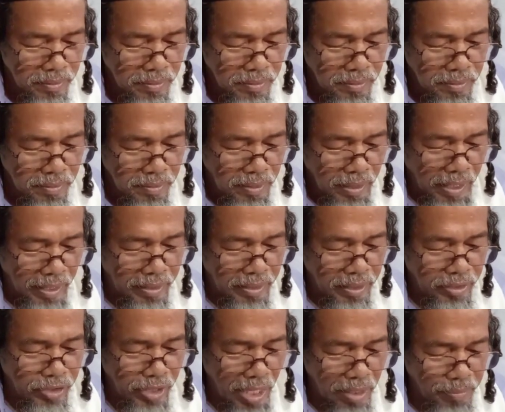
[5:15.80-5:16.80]
Eh, and
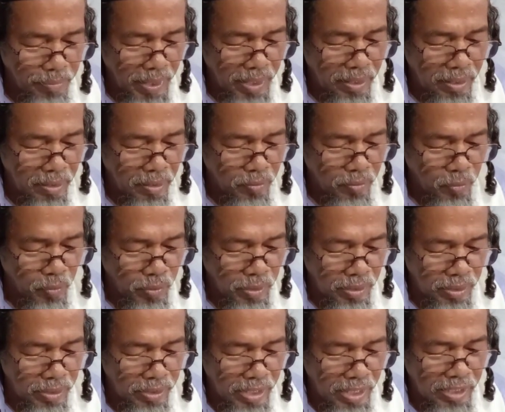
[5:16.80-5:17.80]
it shall be, and
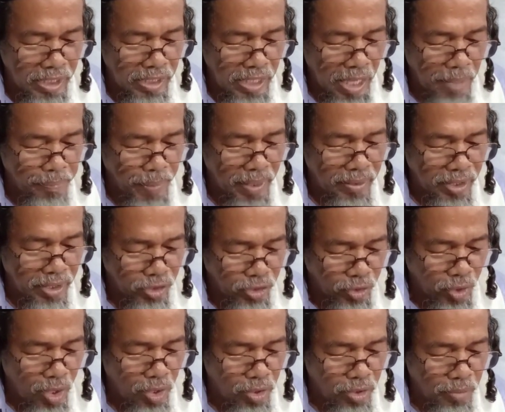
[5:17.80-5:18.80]
he sitteth upon the
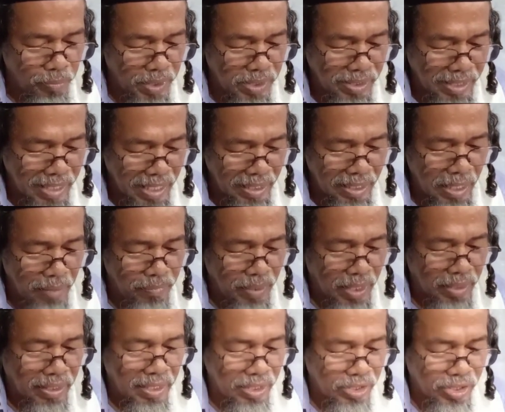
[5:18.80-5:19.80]
throne of his kingdom,
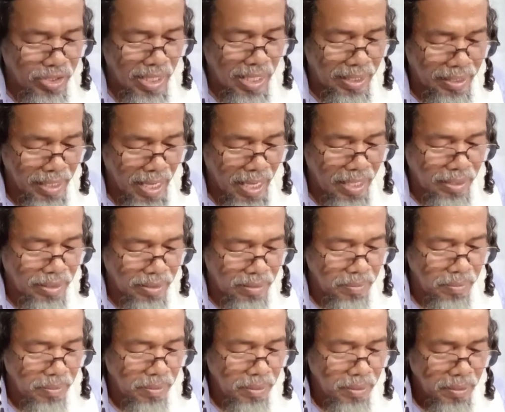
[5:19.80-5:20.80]
that he shall write
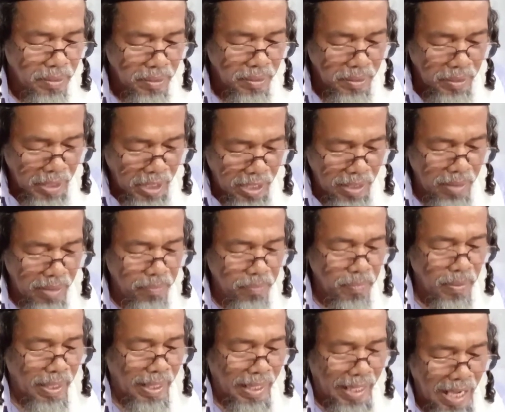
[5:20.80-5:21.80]

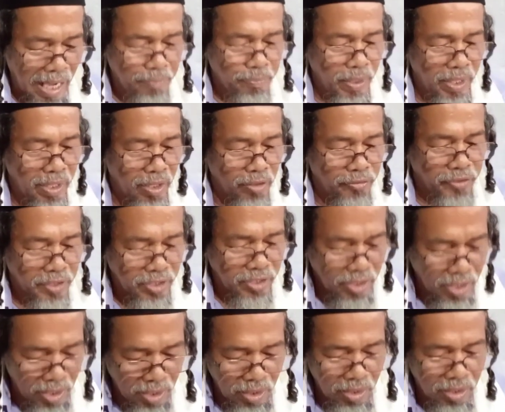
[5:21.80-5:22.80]
him a copy of
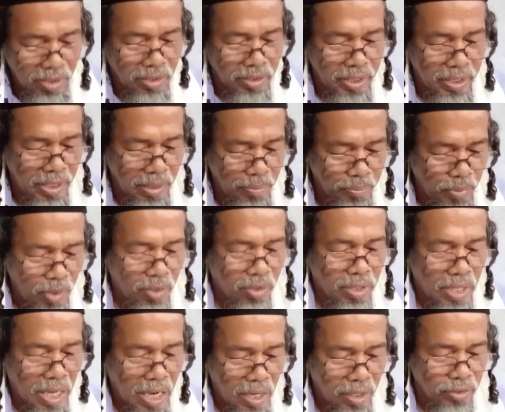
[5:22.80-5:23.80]
this law in a
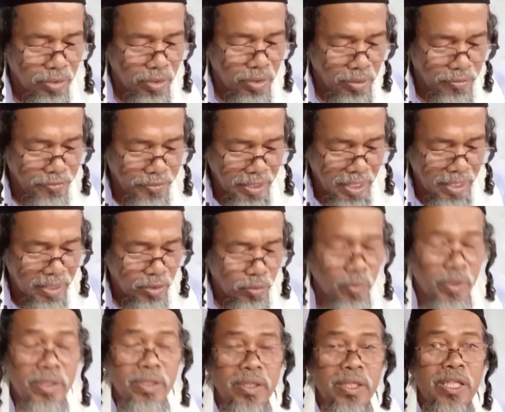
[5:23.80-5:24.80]
book out of that
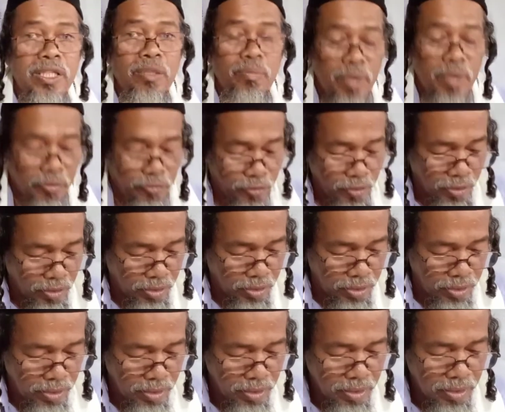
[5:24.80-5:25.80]
which is
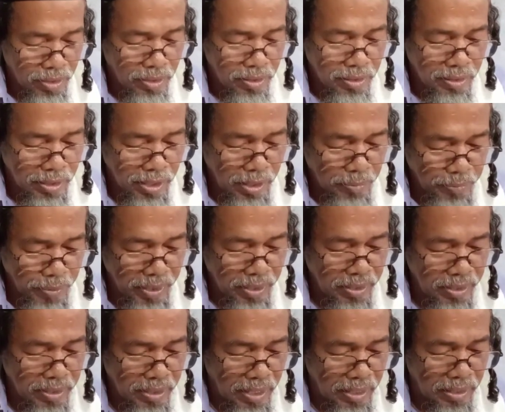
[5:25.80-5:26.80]
before the
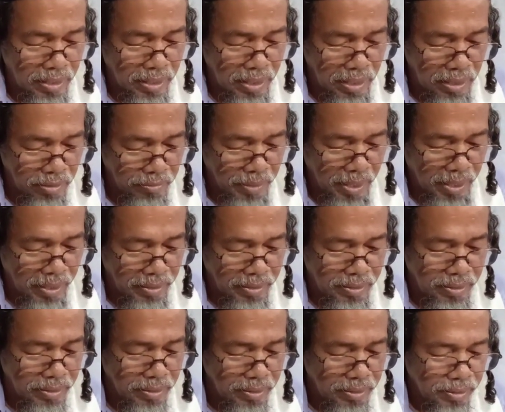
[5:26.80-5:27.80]
priest and the
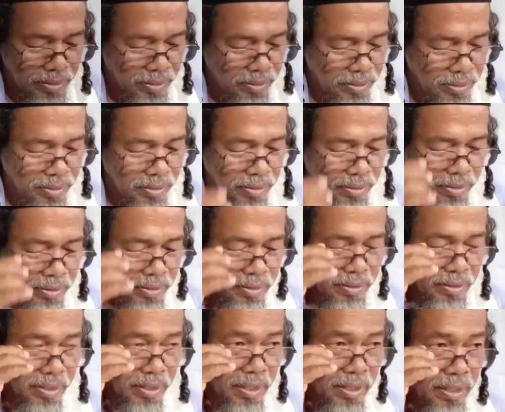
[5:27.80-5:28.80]
Levites.
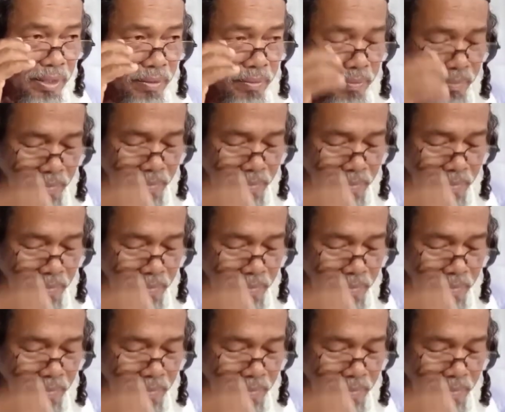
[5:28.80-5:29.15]
Okay?